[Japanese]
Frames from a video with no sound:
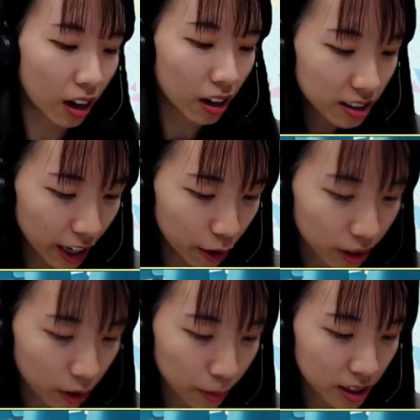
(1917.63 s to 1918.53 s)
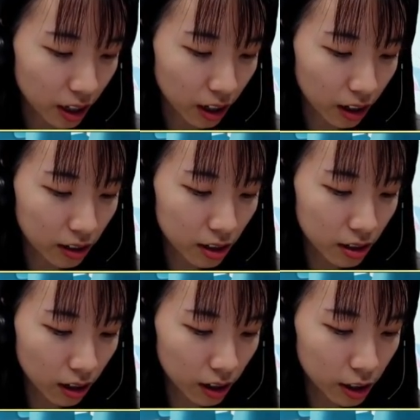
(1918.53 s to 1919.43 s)
あ、最後にごめんなさい。学生
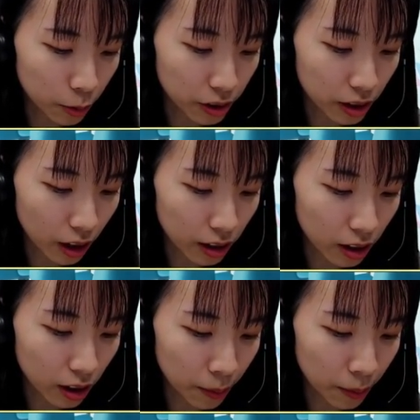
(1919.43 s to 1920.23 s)
さんから一問いただいて